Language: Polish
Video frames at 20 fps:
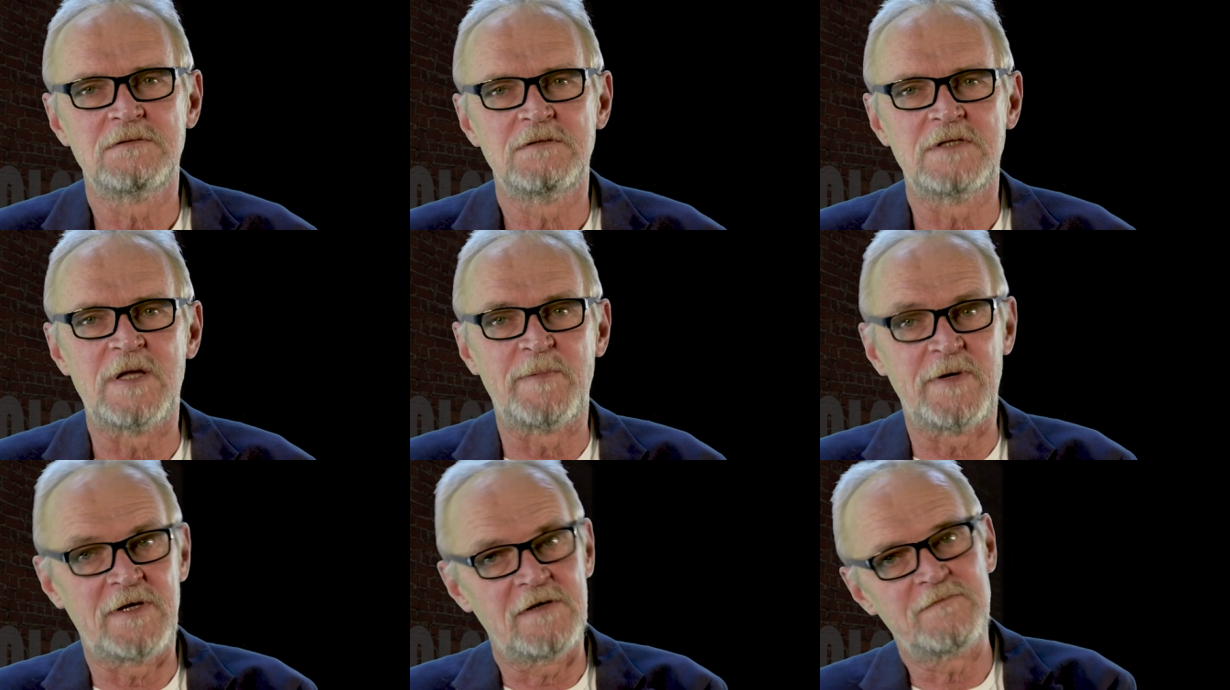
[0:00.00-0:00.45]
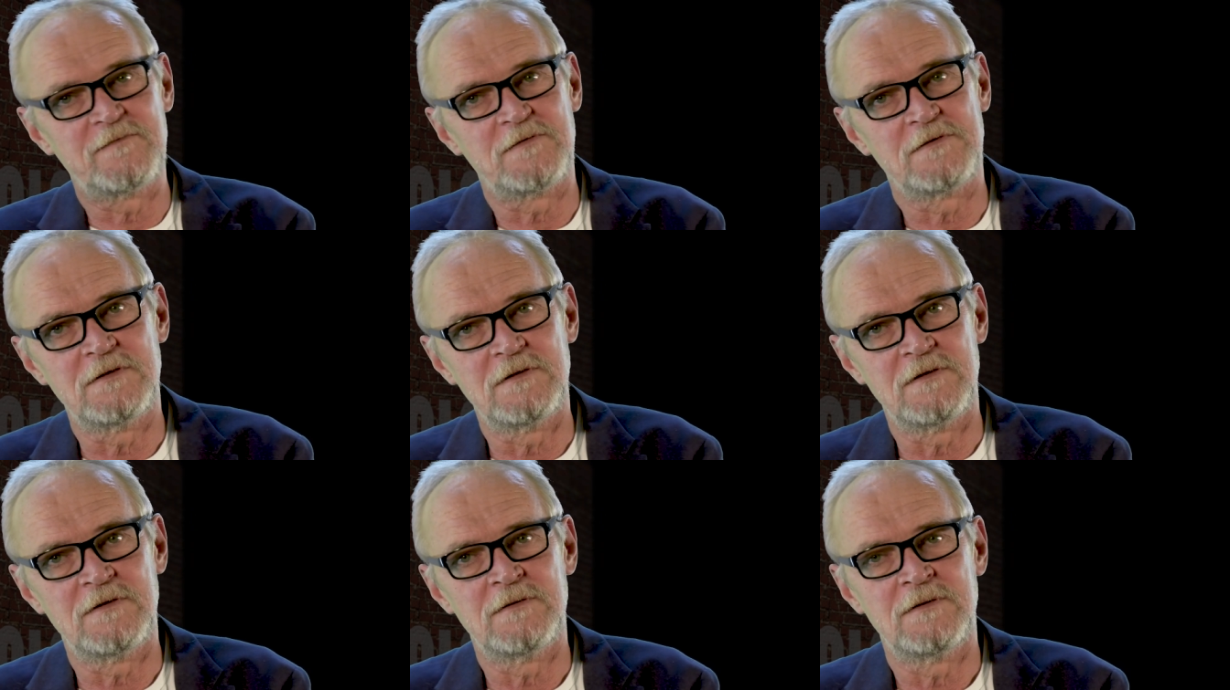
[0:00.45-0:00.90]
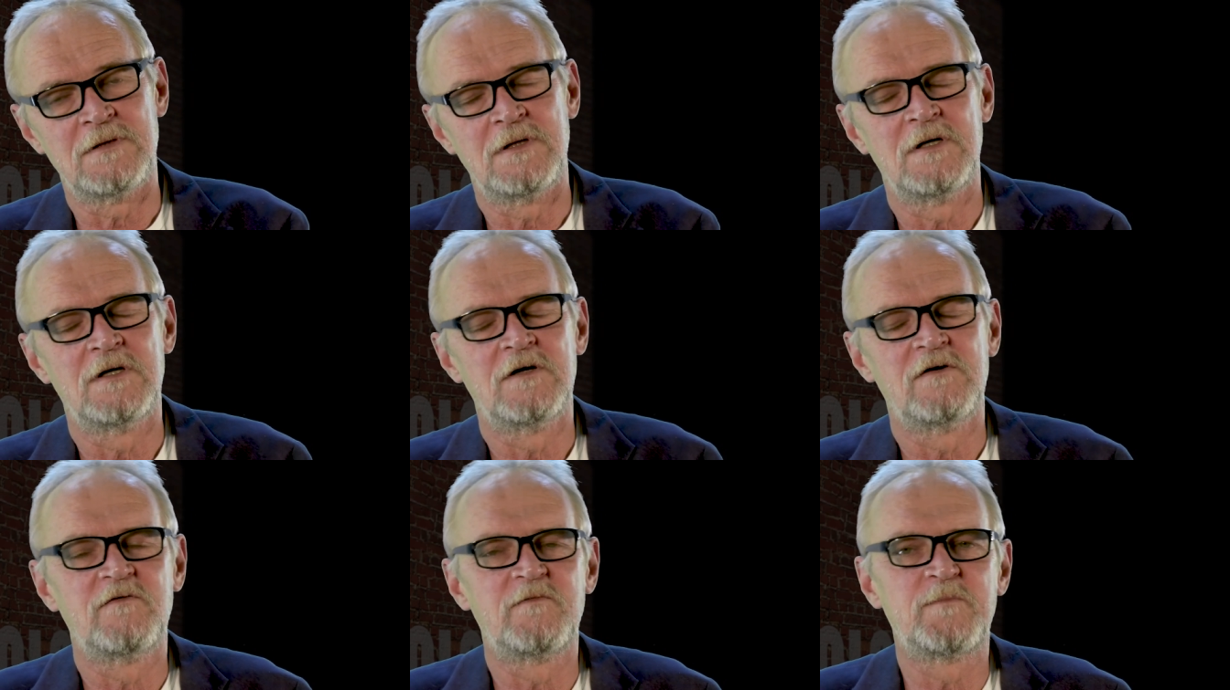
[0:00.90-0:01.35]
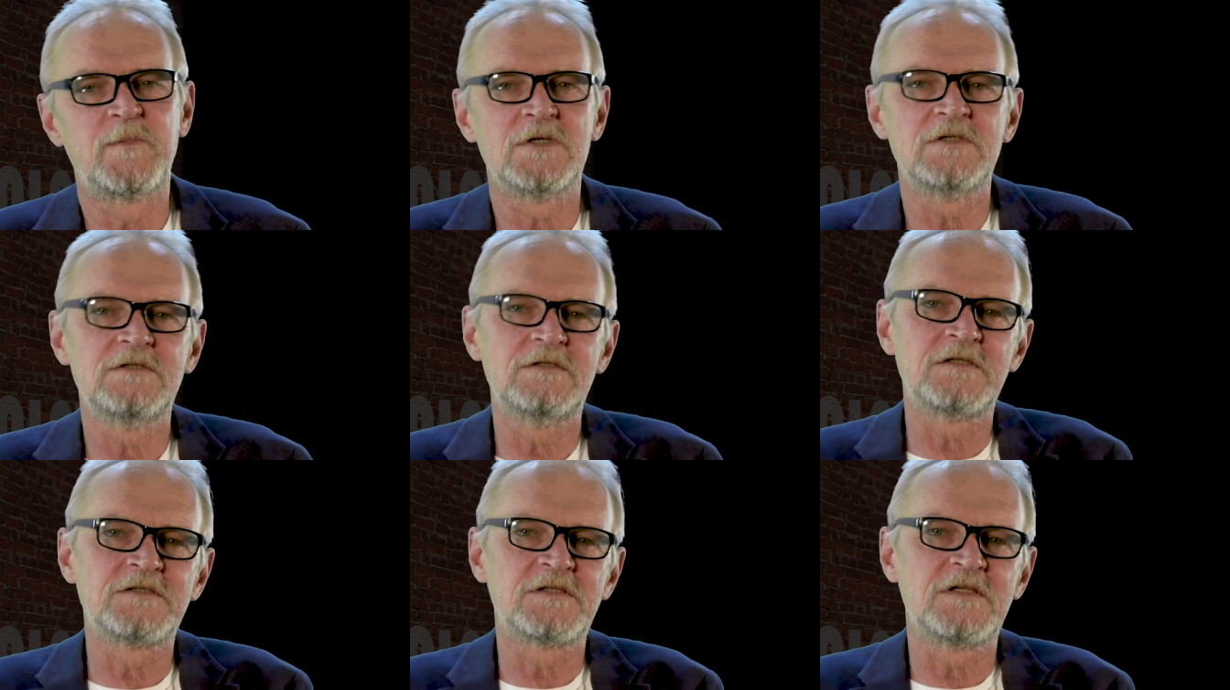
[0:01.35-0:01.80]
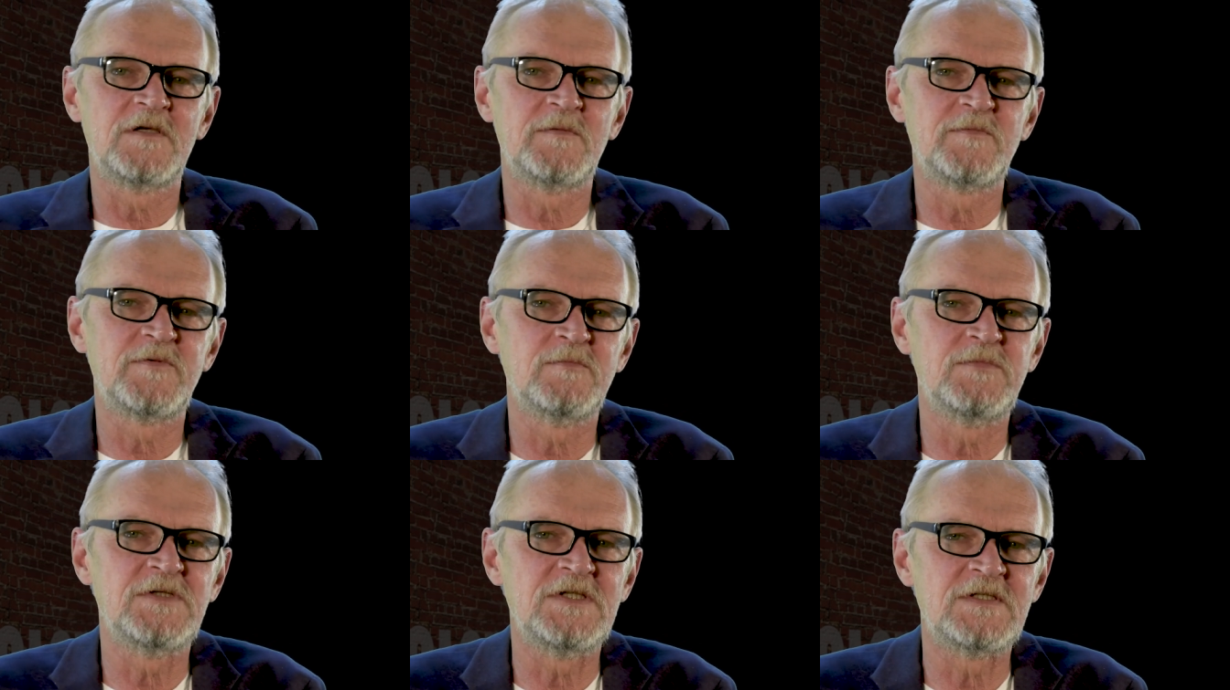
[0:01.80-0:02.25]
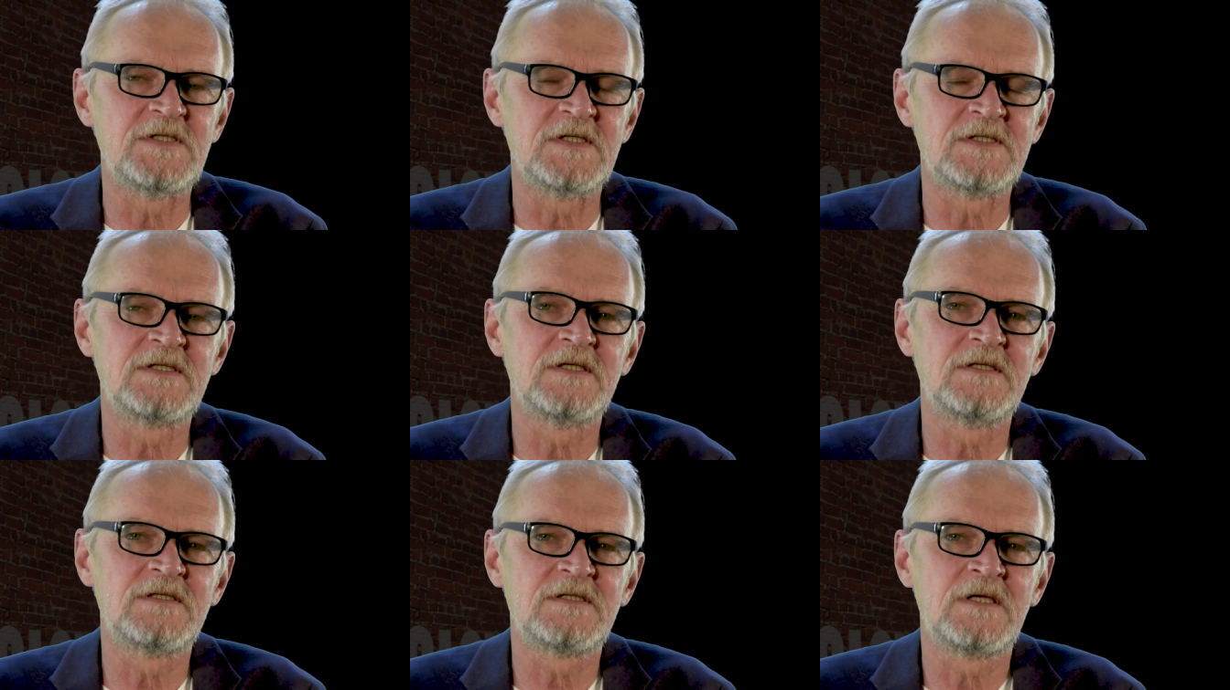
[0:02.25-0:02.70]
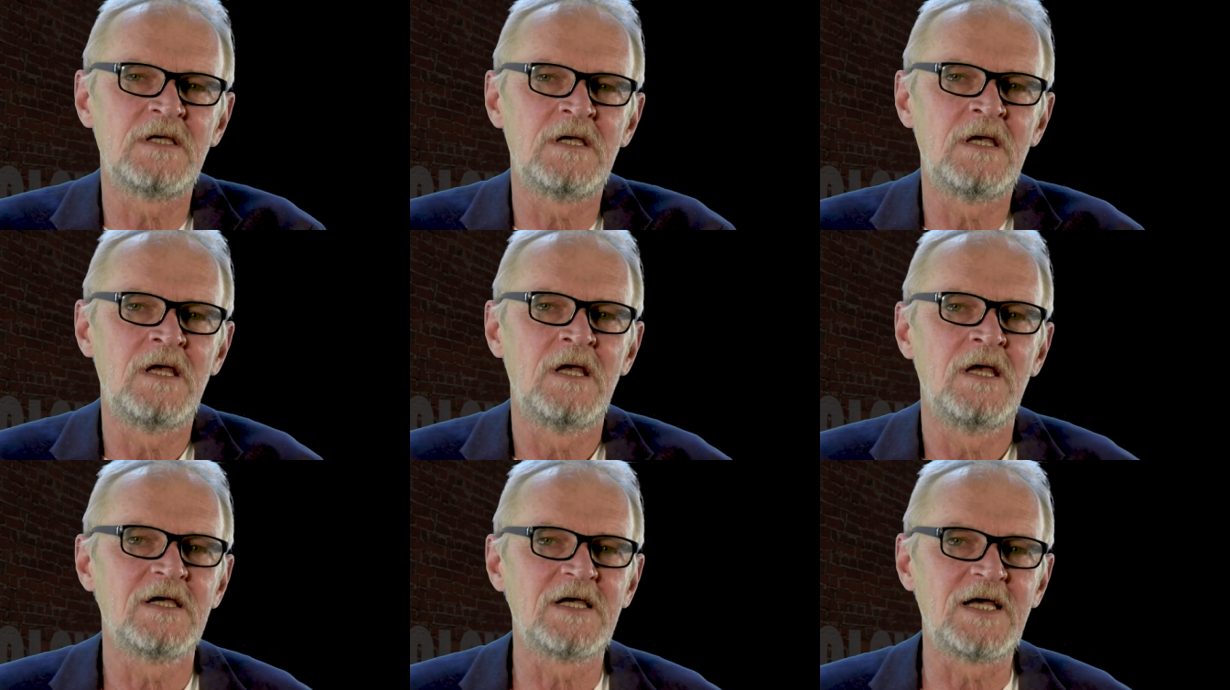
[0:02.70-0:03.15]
na pewno w politycznej publicystyce.